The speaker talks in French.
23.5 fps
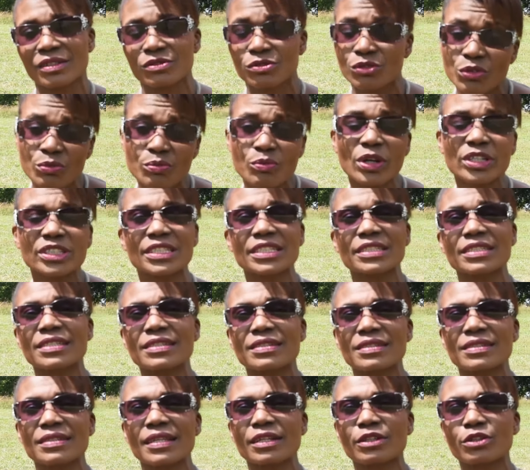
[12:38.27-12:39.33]
Donc moi, j'ai
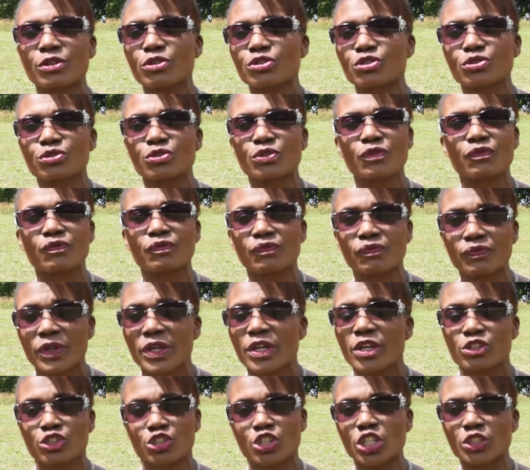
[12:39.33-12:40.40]
décidé que je ne
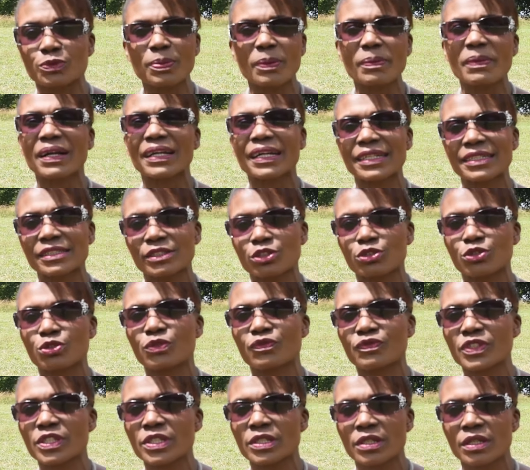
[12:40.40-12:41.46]
change pas ma qualité de
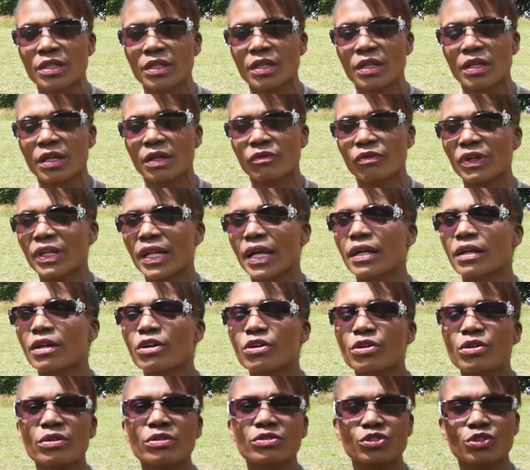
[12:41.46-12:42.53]
vie, voilà,
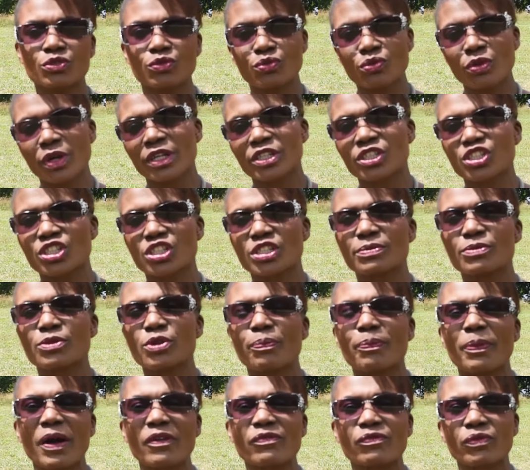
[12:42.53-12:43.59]
quand je suis en chimio,
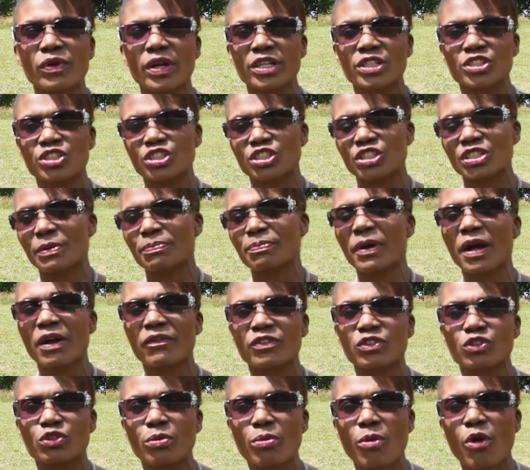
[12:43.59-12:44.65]
parfois je n'ai pas
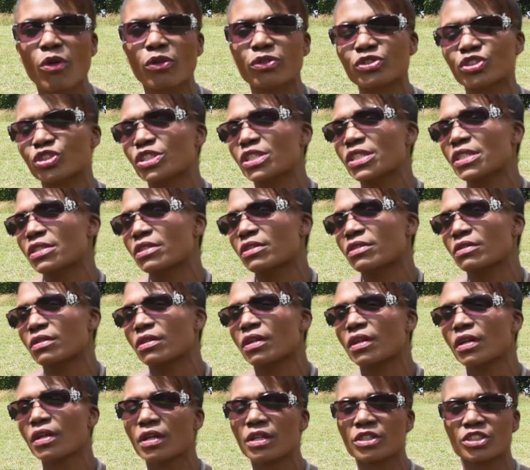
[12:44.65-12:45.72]
envie de manger, euh,
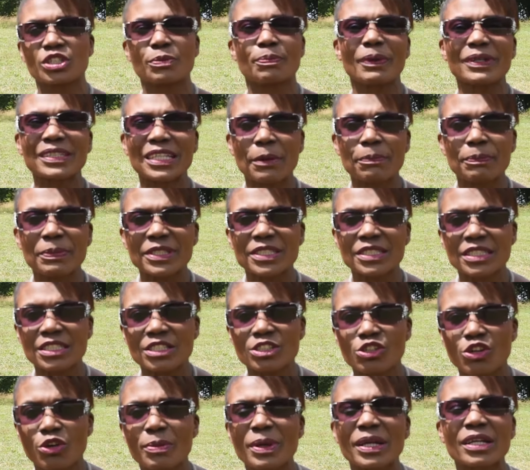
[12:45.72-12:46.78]
j'ai je n'ai pas
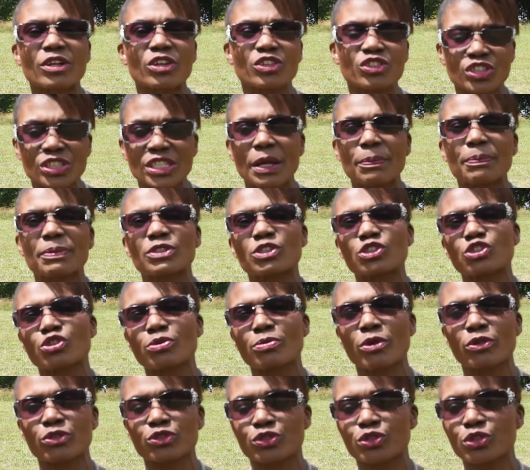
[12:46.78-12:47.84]
d'appétit, euh, mais quand j'ai l'appétit, je
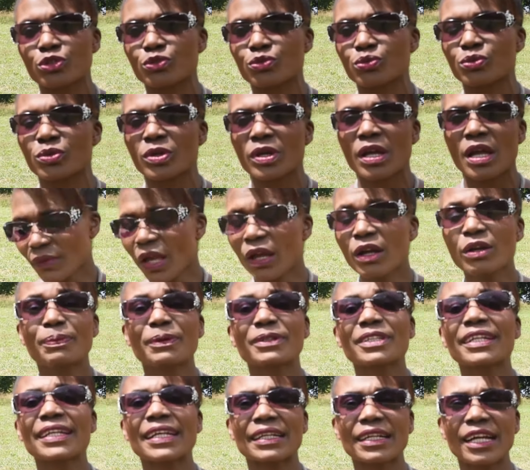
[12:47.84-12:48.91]
mange de tout. Euh,
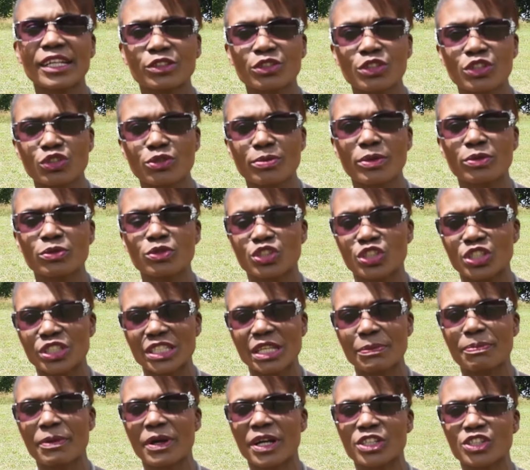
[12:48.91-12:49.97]
pendant les quatre semaines où
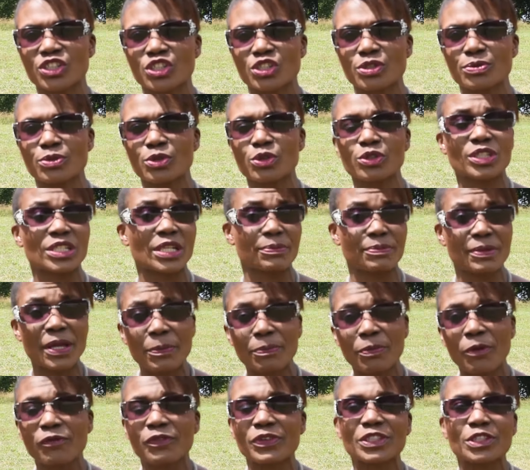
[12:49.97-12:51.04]
j'étais pas en chimio, j'ai bien
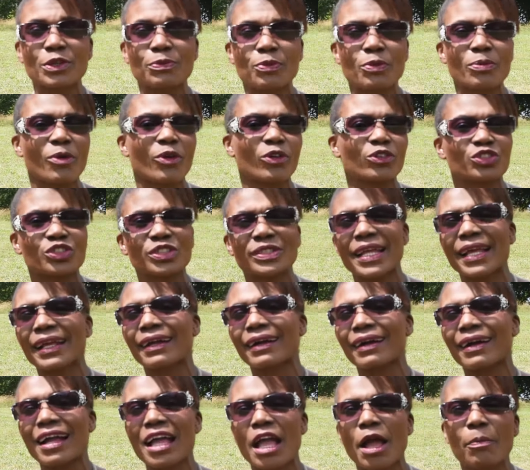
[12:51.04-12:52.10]
profité pour manger les
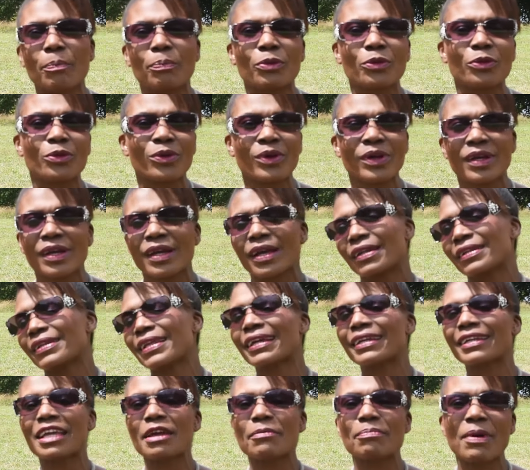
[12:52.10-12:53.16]
crêpes,
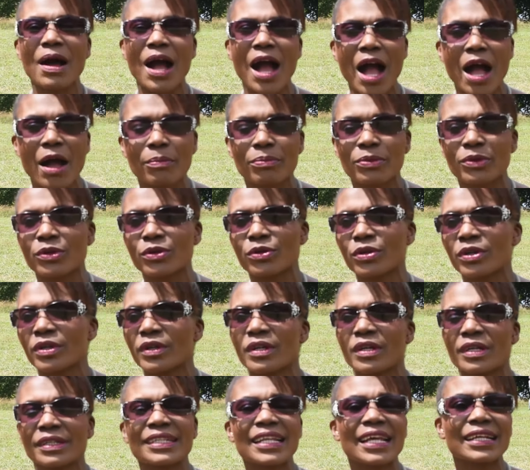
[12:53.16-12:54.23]
les kebabs,
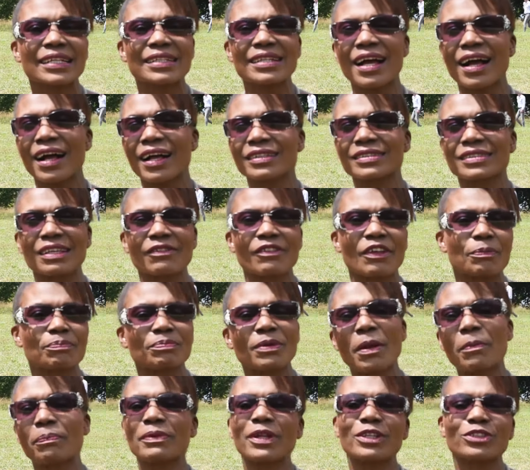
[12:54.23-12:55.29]
les glaces, avec
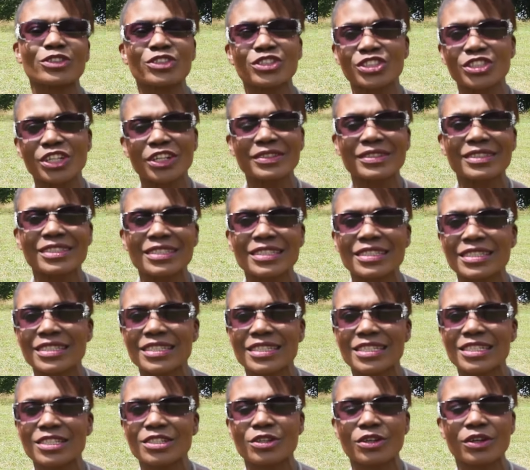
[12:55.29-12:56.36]
plein plein de
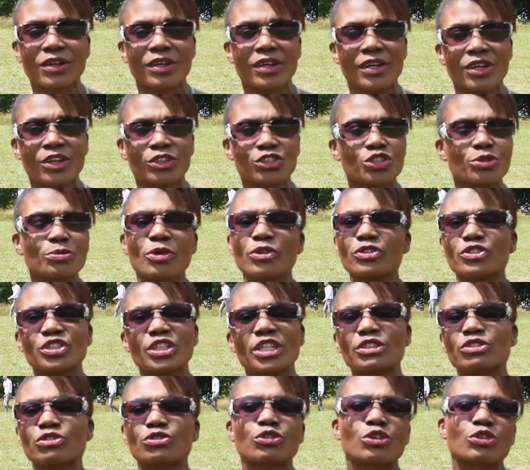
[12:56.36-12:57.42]
chantilly. je
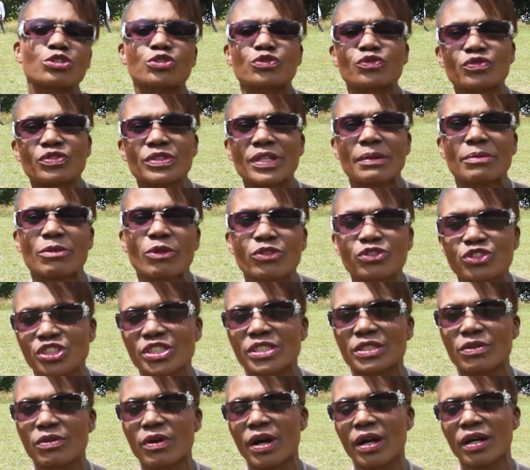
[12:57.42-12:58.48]
mangeais tout ce que je voulais
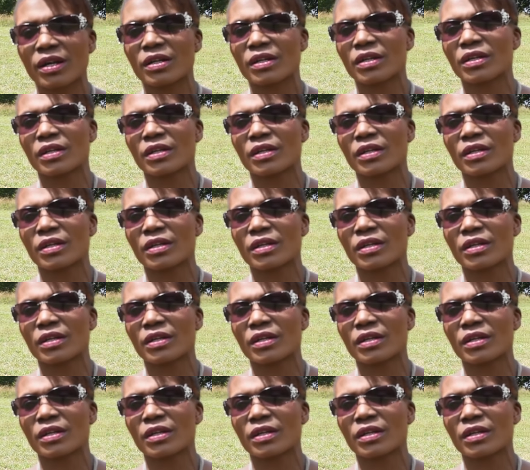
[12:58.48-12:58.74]
manger, quoi.